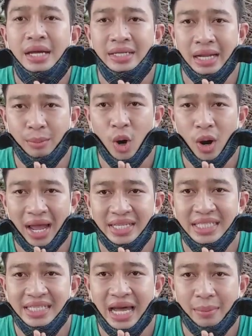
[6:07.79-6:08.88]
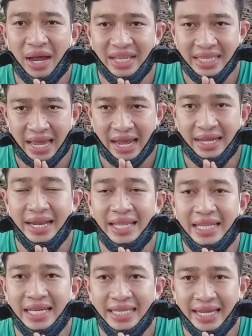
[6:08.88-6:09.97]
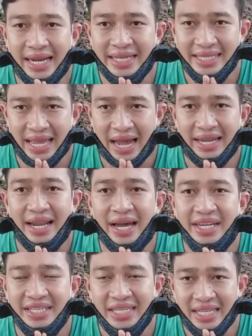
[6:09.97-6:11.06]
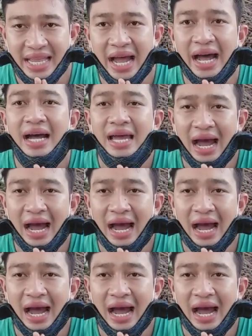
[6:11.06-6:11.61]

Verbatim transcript: Nam mô A Di Đà Bà Dạ, Đa Tha Dạ Đa Dạ, Đa Địa Dạ Tha,